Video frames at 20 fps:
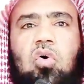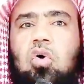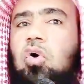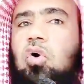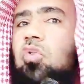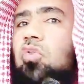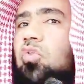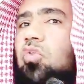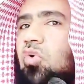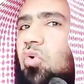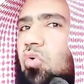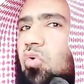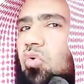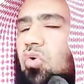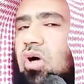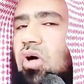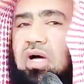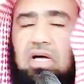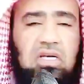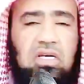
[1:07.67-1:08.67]

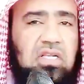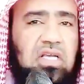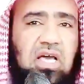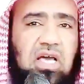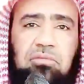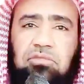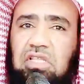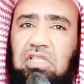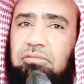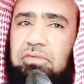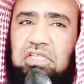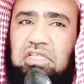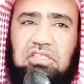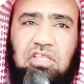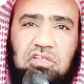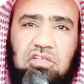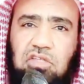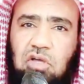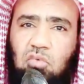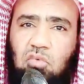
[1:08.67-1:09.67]
انظر هل لعبد من
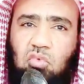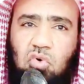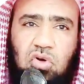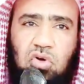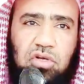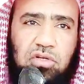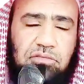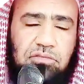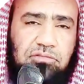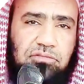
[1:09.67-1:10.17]
تطوع